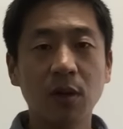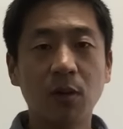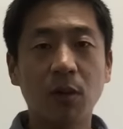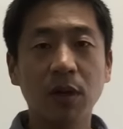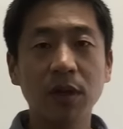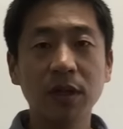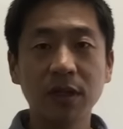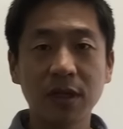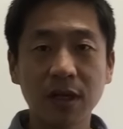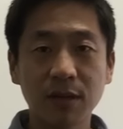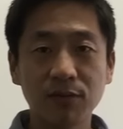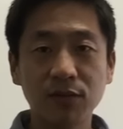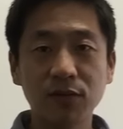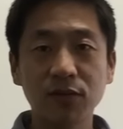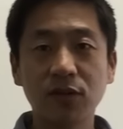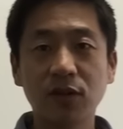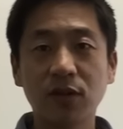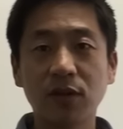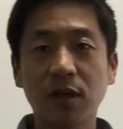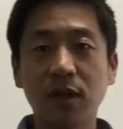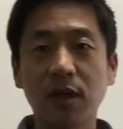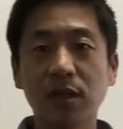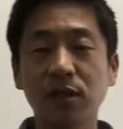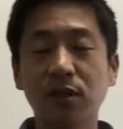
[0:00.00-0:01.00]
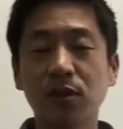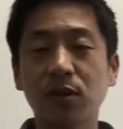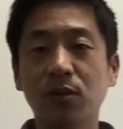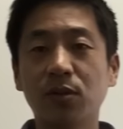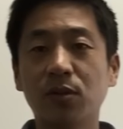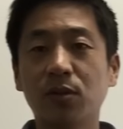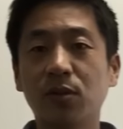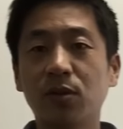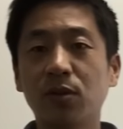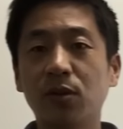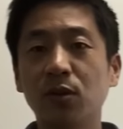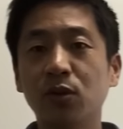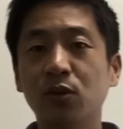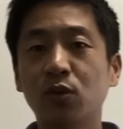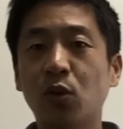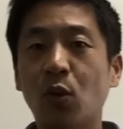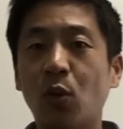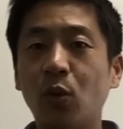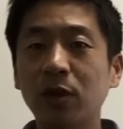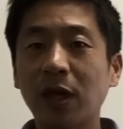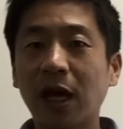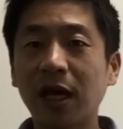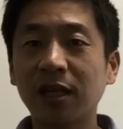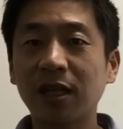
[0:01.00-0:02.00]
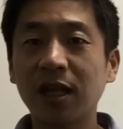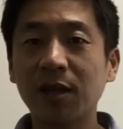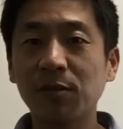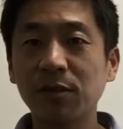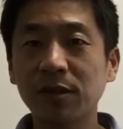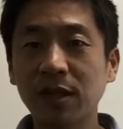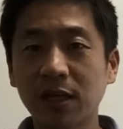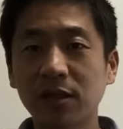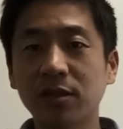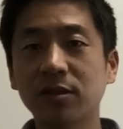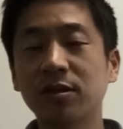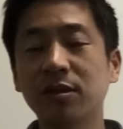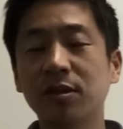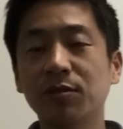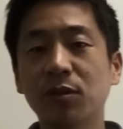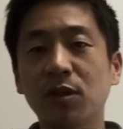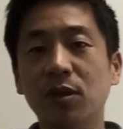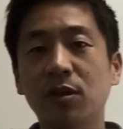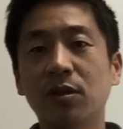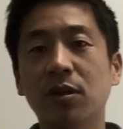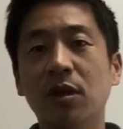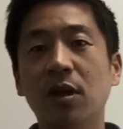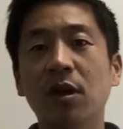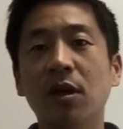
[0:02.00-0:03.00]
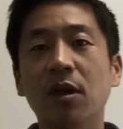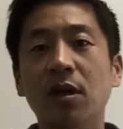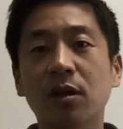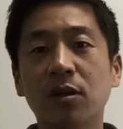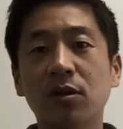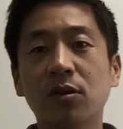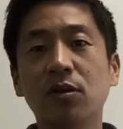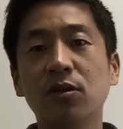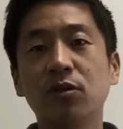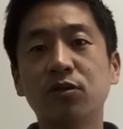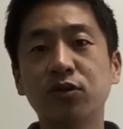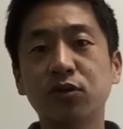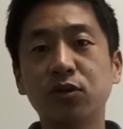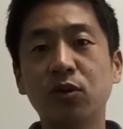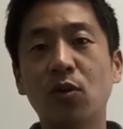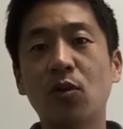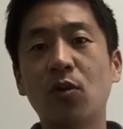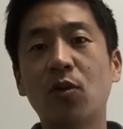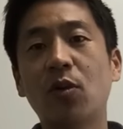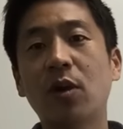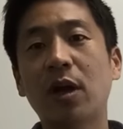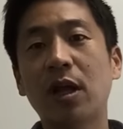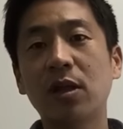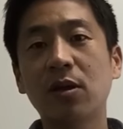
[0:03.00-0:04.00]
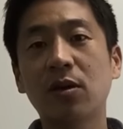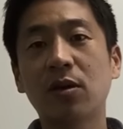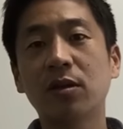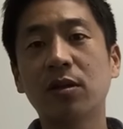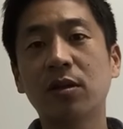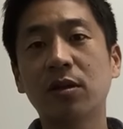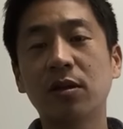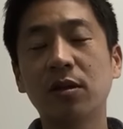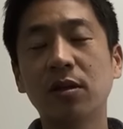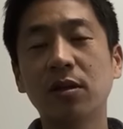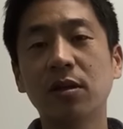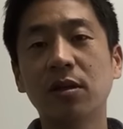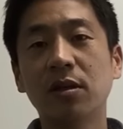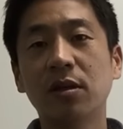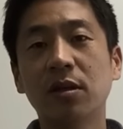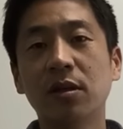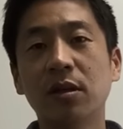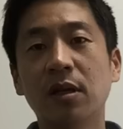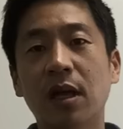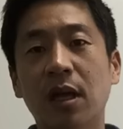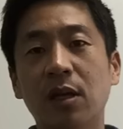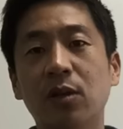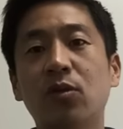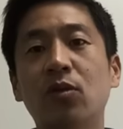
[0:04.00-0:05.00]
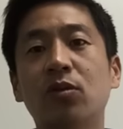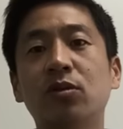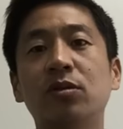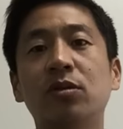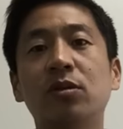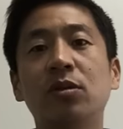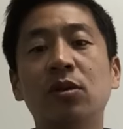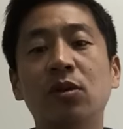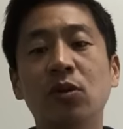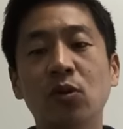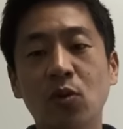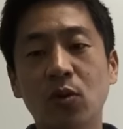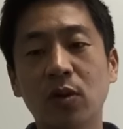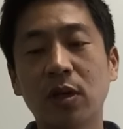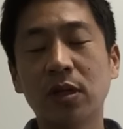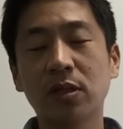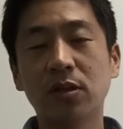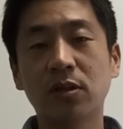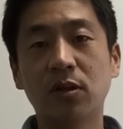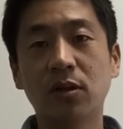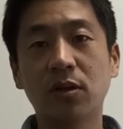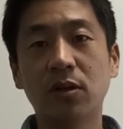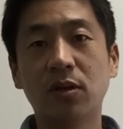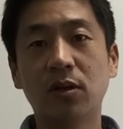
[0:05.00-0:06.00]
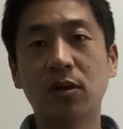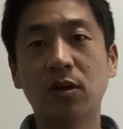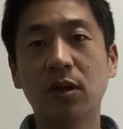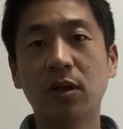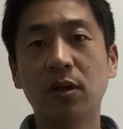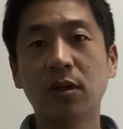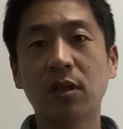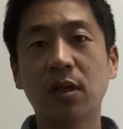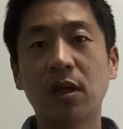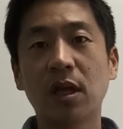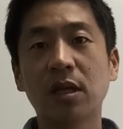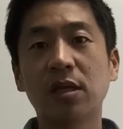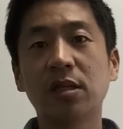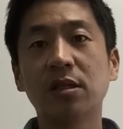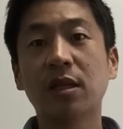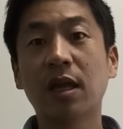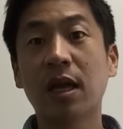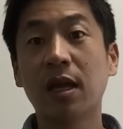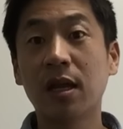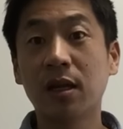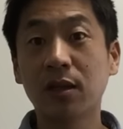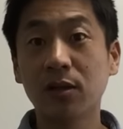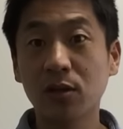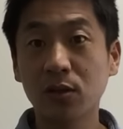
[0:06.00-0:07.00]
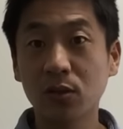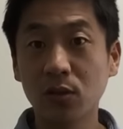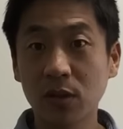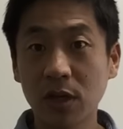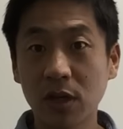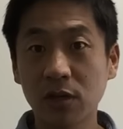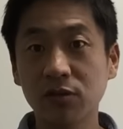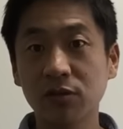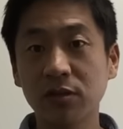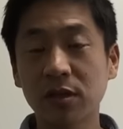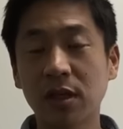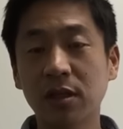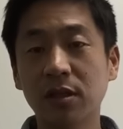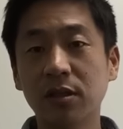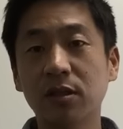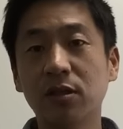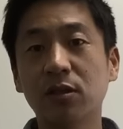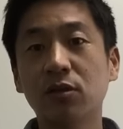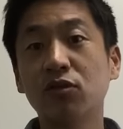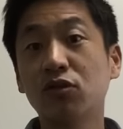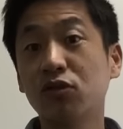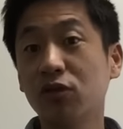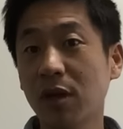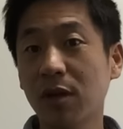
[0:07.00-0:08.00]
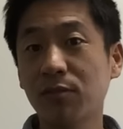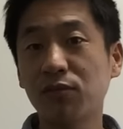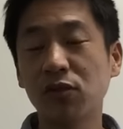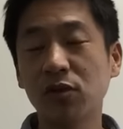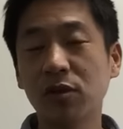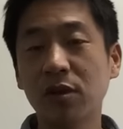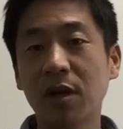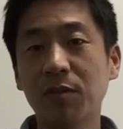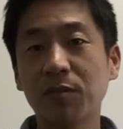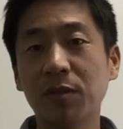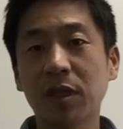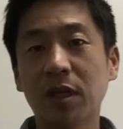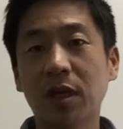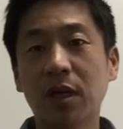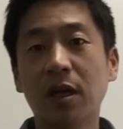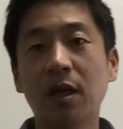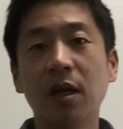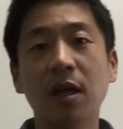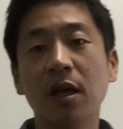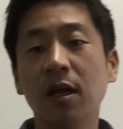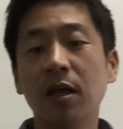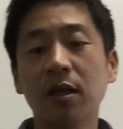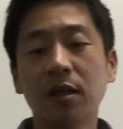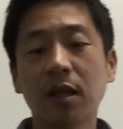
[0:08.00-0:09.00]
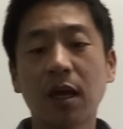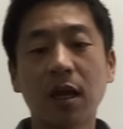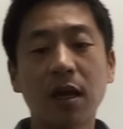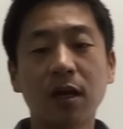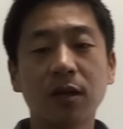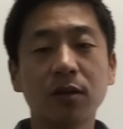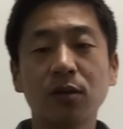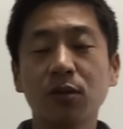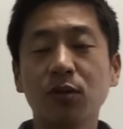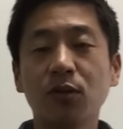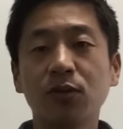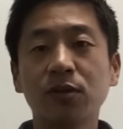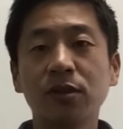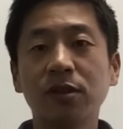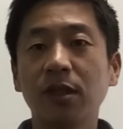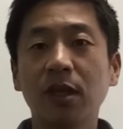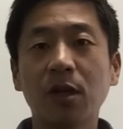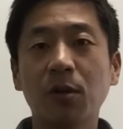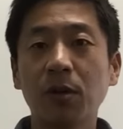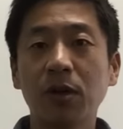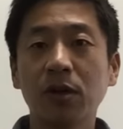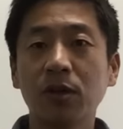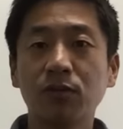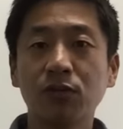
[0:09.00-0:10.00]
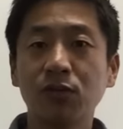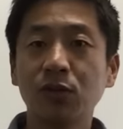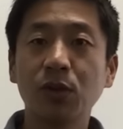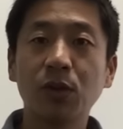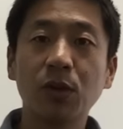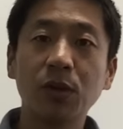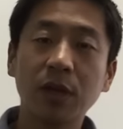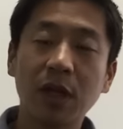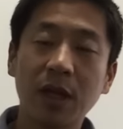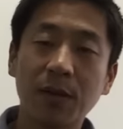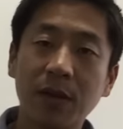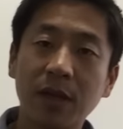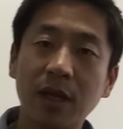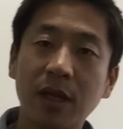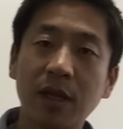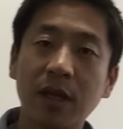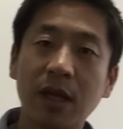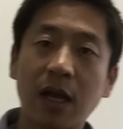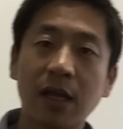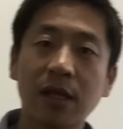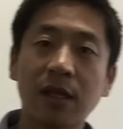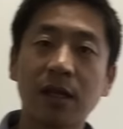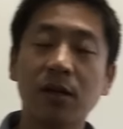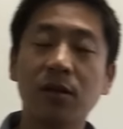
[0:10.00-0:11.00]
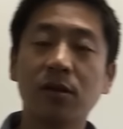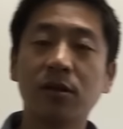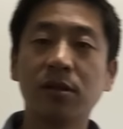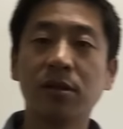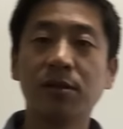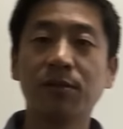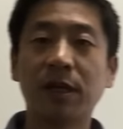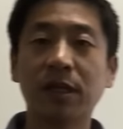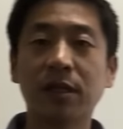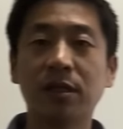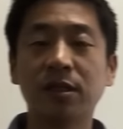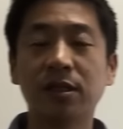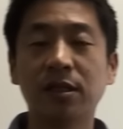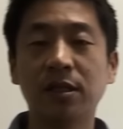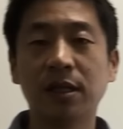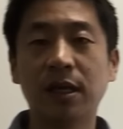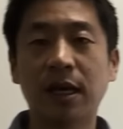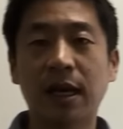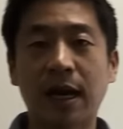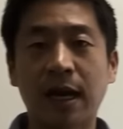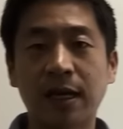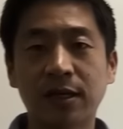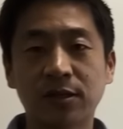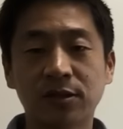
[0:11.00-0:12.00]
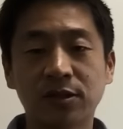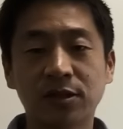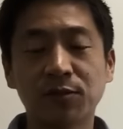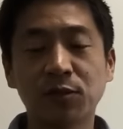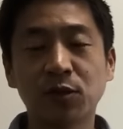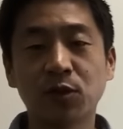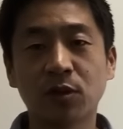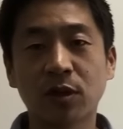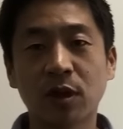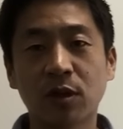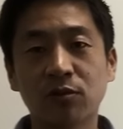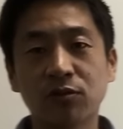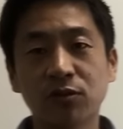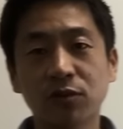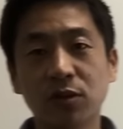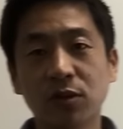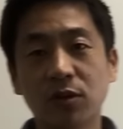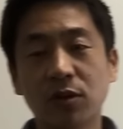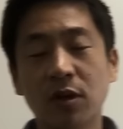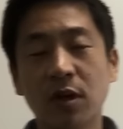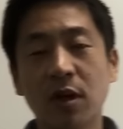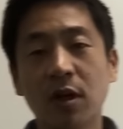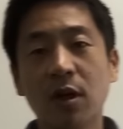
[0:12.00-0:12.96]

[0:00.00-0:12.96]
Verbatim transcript: 원가 분석하시고 좋은 아이템을 찾았으면 그걸 수동으로 하는 것들을 엔토스를 이용해서 대신 대량 등록해 준다는 툴에 불과합니다. 대량 등록 쓴다고 해서 무조건 대박 나는 게아니어서 반드시 아셨으면 좋겠고요.